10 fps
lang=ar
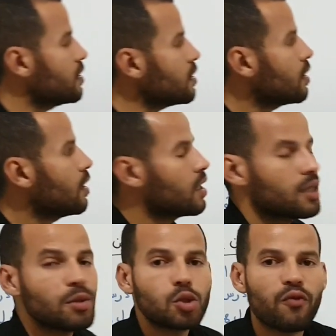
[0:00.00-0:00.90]
هذه
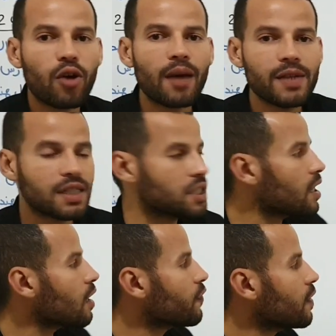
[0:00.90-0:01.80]
دابا نشوفوا قابليه
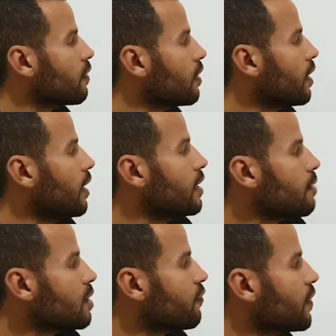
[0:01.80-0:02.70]
الشقاق في آه، على
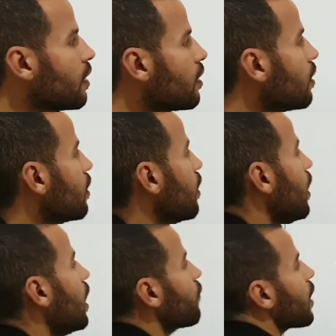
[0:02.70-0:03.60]
اليمين فئه
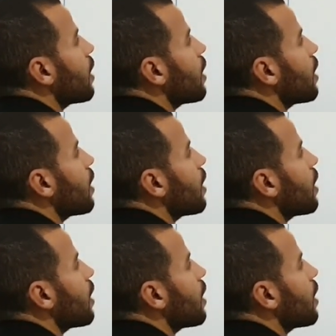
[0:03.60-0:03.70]
اف